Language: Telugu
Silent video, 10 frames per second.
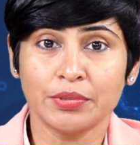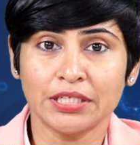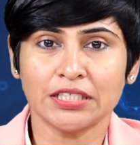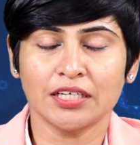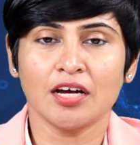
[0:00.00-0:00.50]

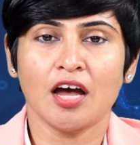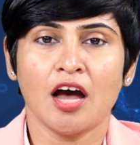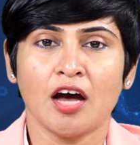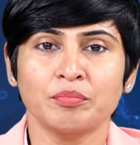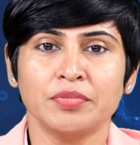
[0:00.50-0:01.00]
బట్
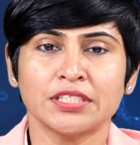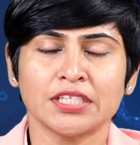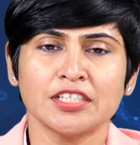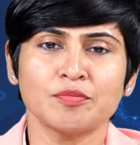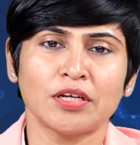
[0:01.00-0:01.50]
ఆ
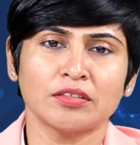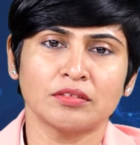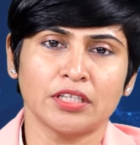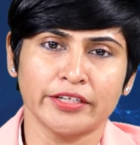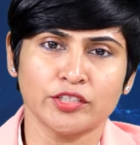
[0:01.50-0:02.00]
బిస్కెట్స్ మనం
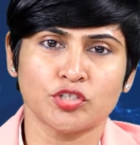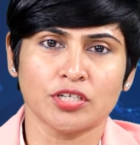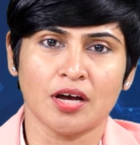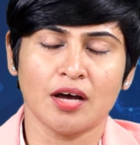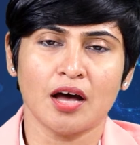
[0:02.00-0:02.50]

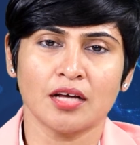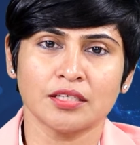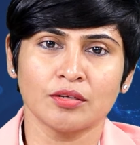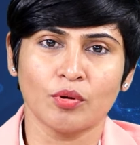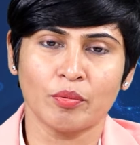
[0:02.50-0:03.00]
తినచ్చా
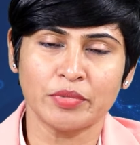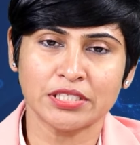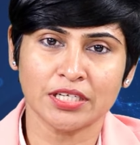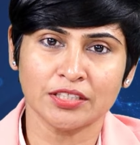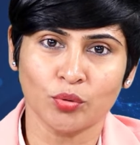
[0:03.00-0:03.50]
అసలు
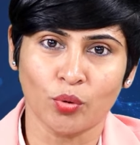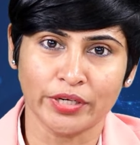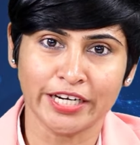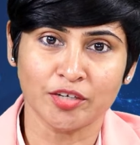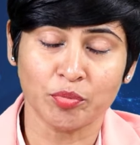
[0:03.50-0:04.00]
బిస్కెట్
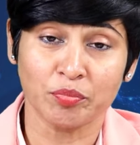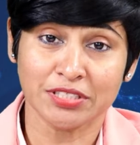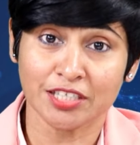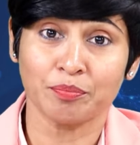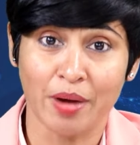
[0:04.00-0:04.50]
కొనేటప్పుడు
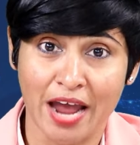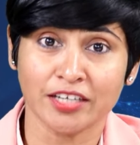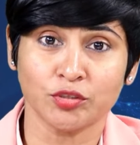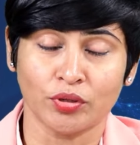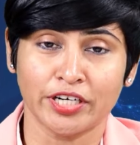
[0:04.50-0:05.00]
బిస్కెట్
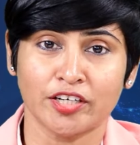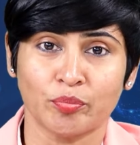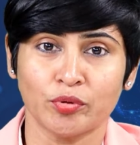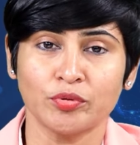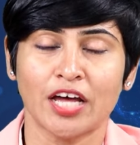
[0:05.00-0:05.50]
ప్యాకెట్
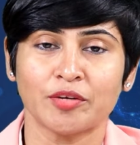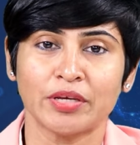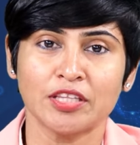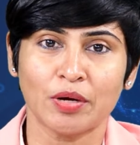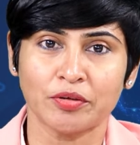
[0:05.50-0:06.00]
కొనేటప్పుడు దాని
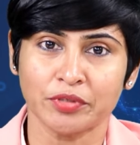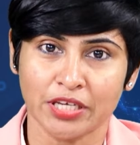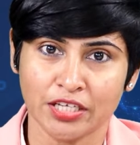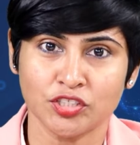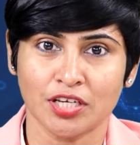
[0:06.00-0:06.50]
మీద మనం
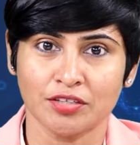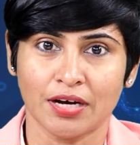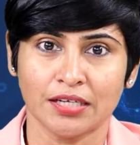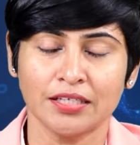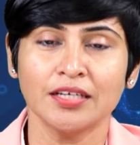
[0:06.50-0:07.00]
ఏం
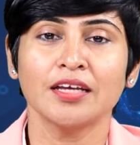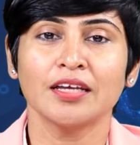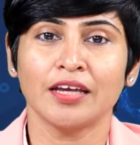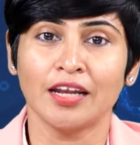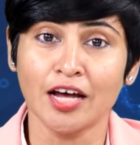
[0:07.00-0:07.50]
చదవాలి
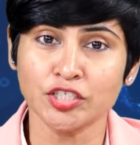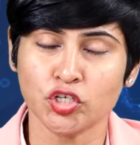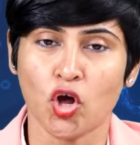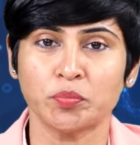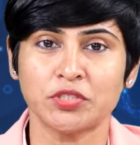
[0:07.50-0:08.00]
ఎలా
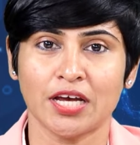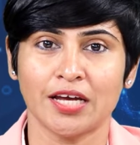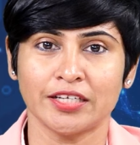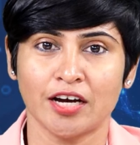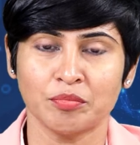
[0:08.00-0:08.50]
షాప్
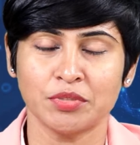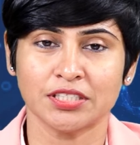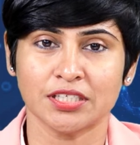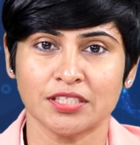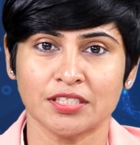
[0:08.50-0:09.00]
చేయాలి ఆ
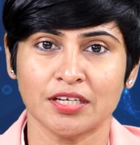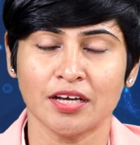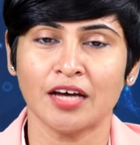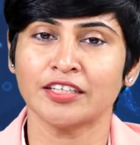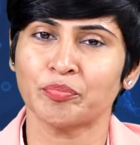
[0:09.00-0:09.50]
బిస్కెట్స్ని
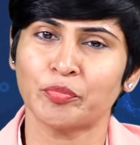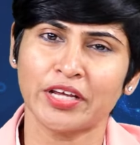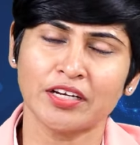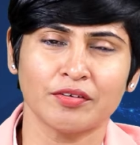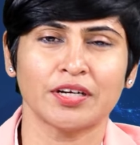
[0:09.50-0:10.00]
అని
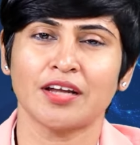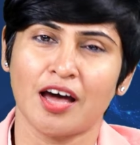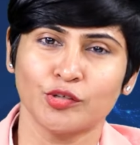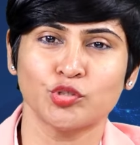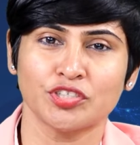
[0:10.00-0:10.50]
ఎప్పుడైనా ఎవరైనా
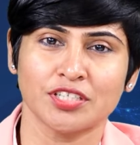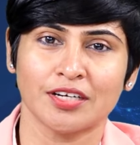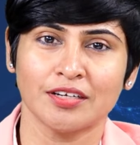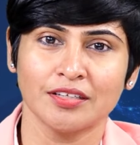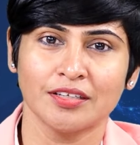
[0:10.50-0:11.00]

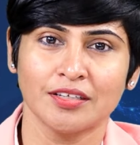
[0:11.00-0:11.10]
ఆలోచించారా